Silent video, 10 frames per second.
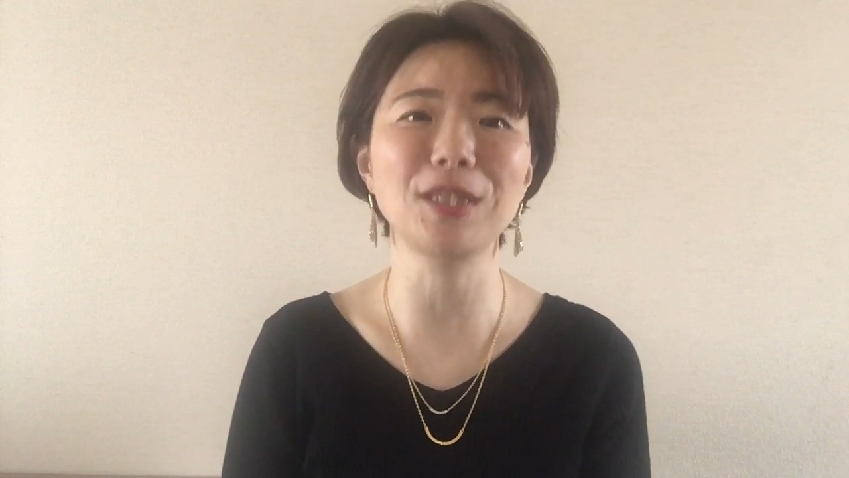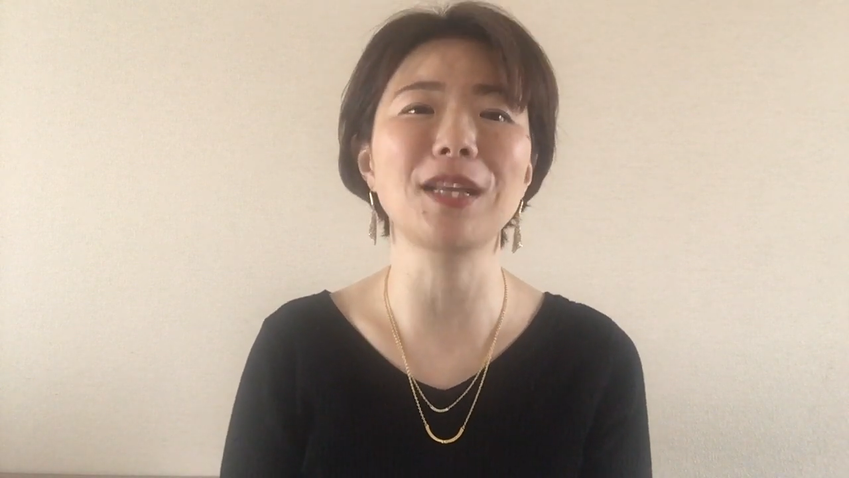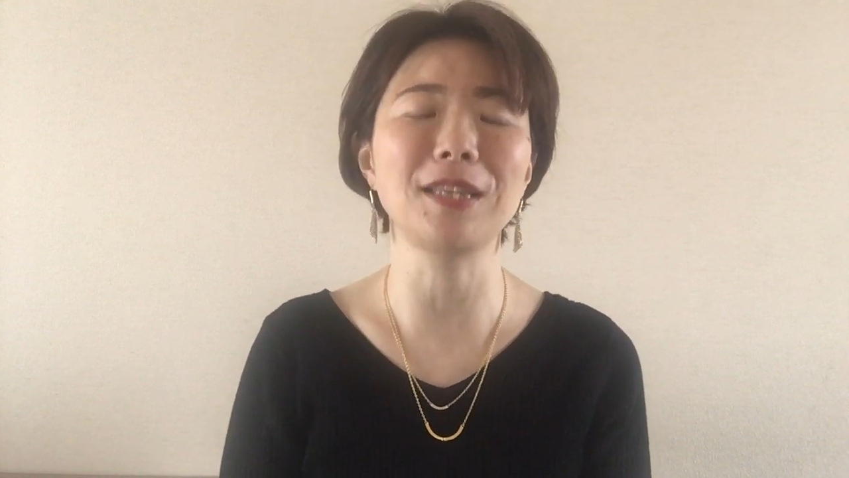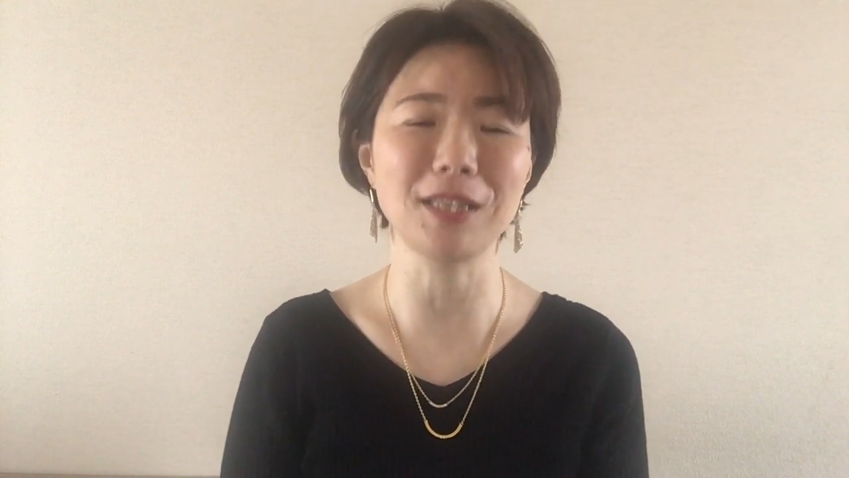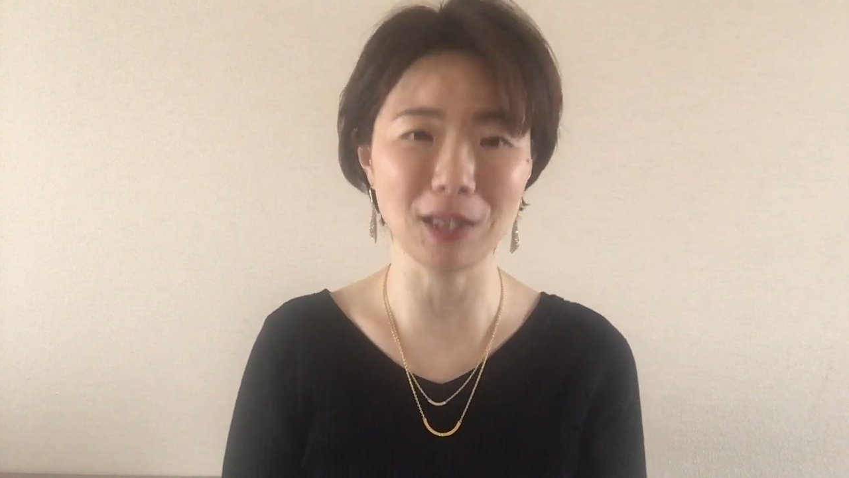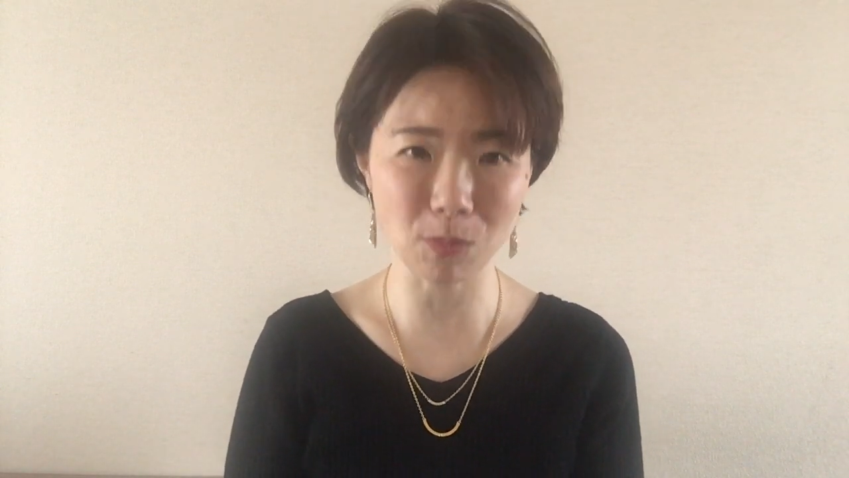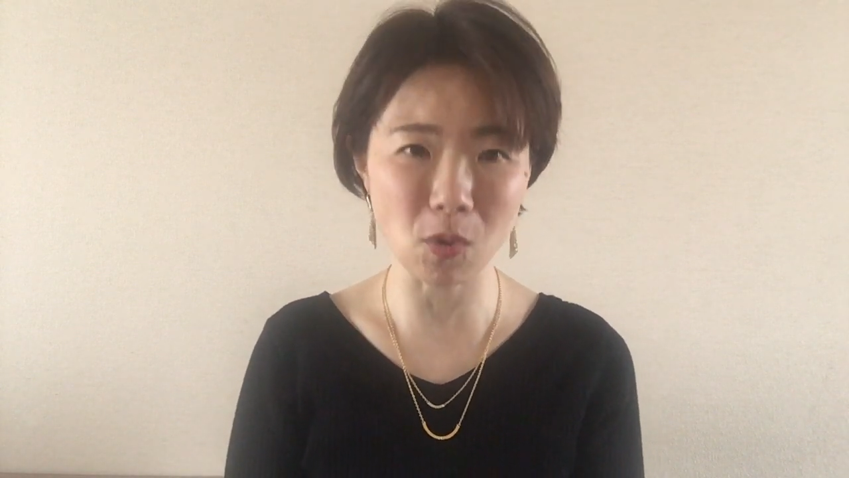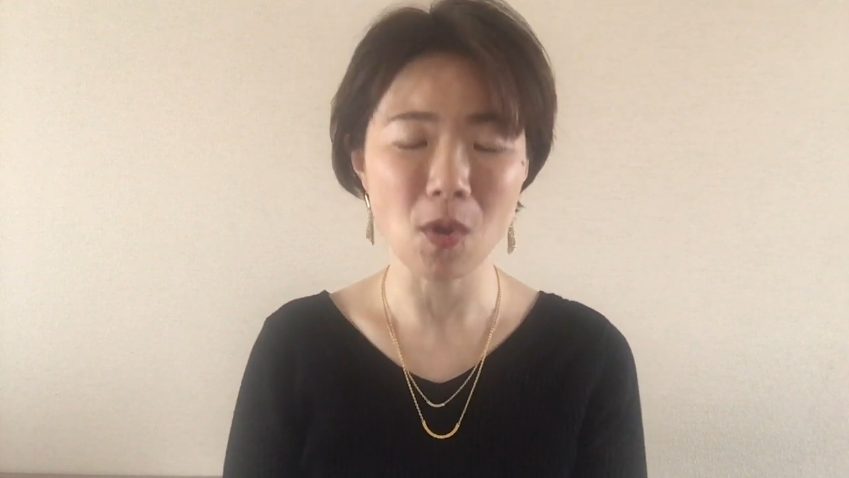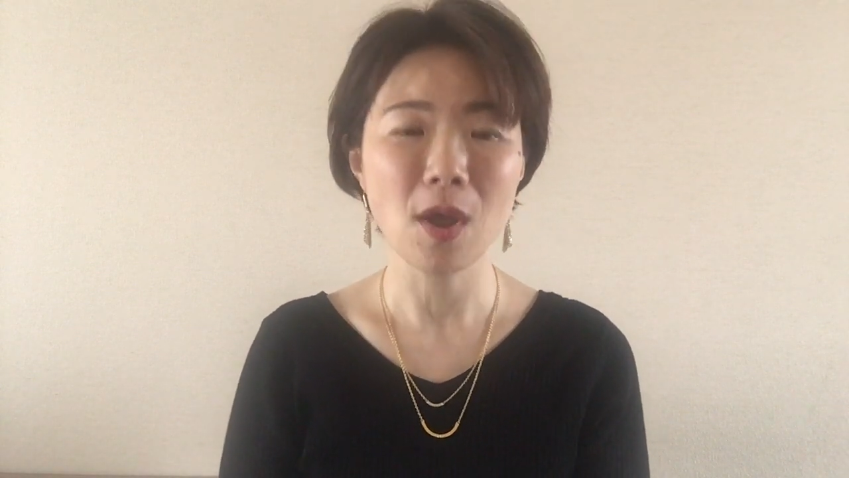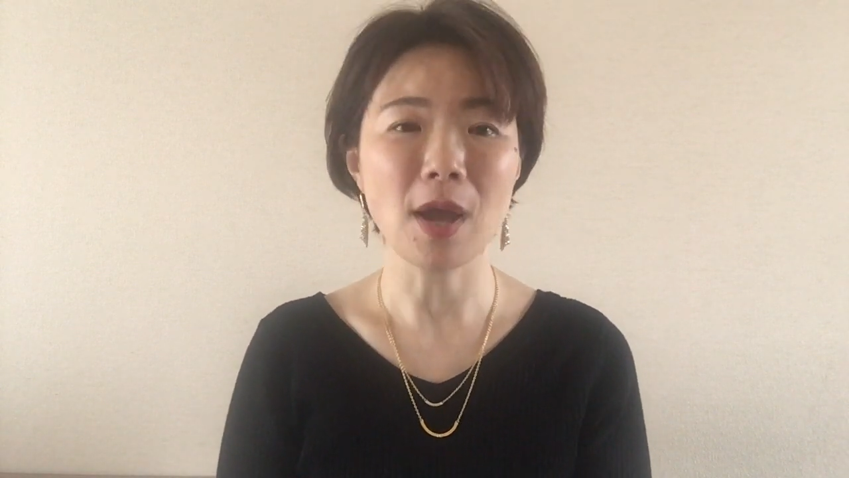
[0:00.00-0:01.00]
をしてたんですけど
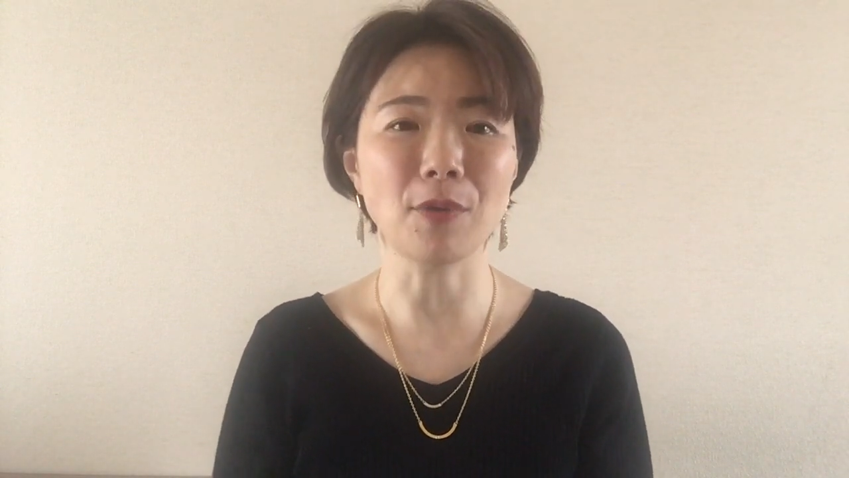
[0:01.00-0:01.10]
も、